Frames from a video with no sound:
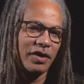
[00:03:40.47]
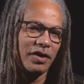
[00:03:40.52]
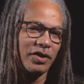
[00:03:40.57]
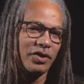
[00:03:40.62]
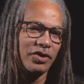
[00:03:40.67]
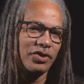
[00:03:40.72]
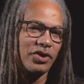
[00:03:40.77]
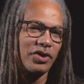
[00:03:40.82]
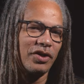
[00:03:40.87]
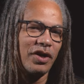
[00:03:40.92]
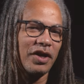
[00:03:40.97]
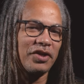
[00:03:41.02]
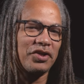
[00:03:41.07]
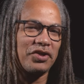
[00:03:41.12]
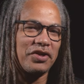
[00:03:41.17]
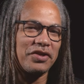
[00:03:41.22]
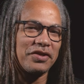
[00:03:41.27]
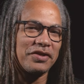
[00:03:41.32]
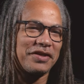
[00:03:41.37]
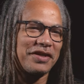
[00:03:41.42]
j'ai eu la
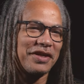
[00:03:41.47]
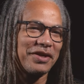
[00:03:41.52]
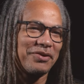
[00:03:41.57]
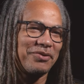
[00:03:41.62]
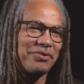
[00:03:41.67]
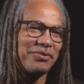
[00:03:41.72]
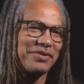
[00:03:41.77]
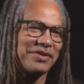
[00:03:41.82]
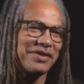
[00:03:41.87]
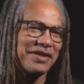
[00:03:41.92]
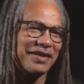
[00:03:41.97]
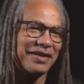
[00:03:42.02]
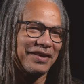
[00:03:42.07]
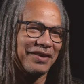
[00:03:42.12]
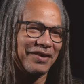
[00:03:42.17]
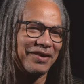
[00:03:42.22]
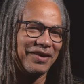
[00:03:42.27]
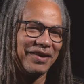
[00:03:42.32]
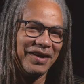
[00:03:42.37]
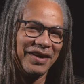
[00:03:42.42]
chance
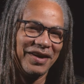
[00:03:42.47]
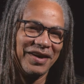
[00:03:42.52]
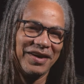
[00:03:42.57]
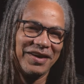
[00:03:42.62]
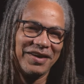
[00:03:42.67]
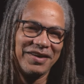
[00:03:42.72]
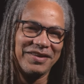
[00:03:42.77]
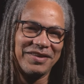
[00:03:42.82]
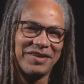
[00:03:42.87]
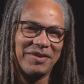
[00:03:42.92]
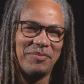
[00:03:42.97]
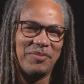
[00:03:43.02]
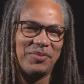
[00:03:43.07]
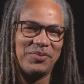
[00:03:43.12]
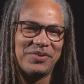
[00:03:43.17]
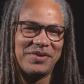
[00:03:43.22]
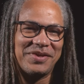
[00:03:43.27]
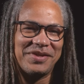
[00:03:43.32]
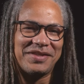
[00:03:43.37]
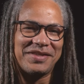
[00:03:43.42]
d'écouter des
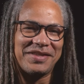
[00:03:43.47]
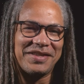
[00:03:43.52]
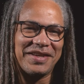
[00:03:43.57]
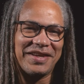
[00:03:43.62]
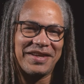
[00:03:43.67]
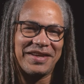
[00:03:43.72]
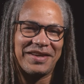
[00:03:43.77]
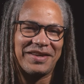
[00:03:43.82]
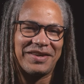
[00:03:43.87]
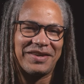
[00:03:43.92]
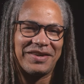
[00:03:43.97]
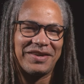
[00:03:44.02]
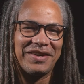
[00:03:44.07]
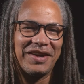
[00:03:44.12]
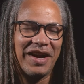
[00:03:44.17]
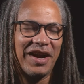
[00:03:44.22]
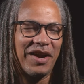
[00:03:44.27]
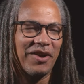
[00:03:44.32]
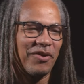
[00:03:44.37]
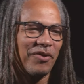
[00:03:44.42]
musiciens, euh,
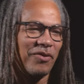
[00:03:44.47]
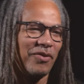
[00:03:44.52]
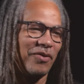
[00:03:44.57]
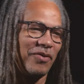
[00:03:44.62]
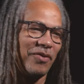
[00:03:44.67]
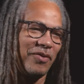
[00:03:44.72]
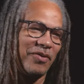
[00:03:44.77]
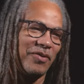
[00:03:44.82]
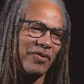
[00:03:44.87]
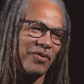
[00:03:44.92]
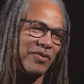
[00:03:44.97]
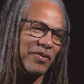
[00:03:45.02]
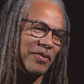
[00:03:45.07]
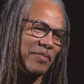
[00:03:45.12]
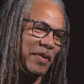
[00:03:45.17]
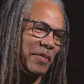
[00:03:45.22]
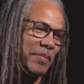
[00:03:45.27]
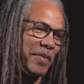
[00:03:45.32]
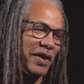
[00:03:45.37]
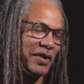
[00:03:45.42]
alors on ne
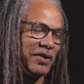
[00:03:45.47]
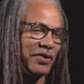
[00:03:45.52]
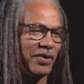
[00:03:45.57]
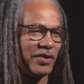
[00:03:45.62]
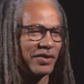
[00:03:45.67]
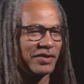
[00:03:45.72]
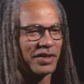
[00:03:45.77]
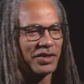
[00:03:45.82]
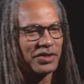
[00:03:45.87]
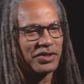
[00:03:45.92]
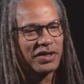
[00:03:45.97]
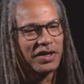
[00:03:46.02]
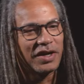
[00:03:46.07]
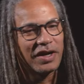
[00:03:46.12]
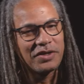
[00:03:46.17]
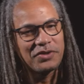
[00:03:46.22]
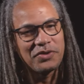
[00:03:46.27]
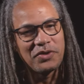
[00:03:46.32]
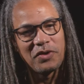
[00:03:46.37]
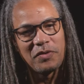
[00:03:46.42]
parle pas de l'ancienne
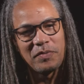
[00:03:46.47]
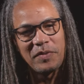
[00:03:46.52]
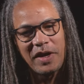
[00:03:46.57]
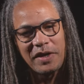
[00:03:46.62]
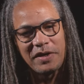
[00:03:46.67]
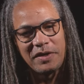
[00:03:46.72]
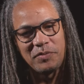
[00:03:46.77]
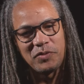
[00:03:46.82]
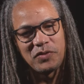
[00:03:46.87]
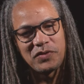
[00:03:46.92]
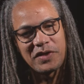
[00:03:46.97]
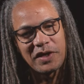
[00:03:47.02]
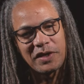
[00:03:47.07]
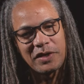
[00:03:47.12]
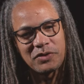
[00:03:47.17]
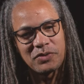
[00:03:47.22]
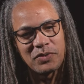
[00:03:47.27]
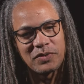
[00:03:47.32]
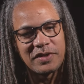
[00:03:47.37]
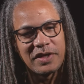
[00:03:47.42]
génération, mais il y a des musiciens qui
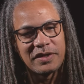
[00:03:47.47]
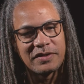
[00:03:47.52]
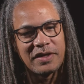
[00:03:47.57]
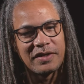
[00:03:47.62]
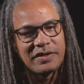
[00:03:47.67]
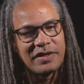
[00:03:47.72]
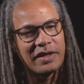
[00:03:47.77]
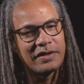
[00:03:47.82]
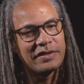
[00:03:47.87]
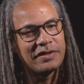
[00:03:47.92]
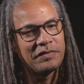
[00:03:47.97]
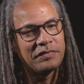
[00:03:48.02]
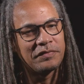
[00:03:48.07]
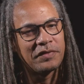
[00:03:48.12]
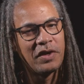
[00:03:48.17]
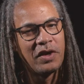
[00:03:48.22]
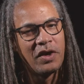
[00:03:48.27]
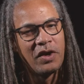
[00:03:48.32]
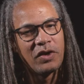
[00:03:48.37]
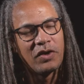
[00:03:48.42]
sont très très actifs,
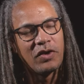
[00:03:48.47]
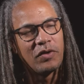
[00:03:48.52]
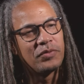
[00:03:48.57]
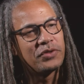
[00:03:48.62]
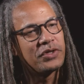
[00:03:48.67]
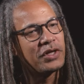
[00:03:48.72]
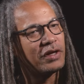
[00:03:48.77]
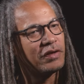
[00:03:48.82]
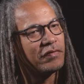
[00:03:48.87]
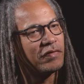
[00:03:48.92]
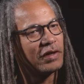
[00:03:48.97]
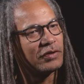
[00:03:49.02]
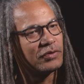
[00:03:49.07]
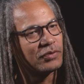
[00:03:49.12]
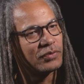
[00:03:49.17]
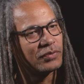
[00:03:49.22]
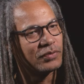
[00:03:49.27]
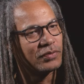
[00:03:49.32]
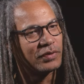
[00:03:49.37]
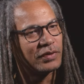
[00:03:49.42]
comme Thierry
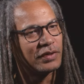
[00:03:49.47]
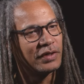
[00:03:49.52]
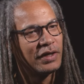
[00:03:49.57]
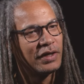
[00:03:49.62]
Vaton euh,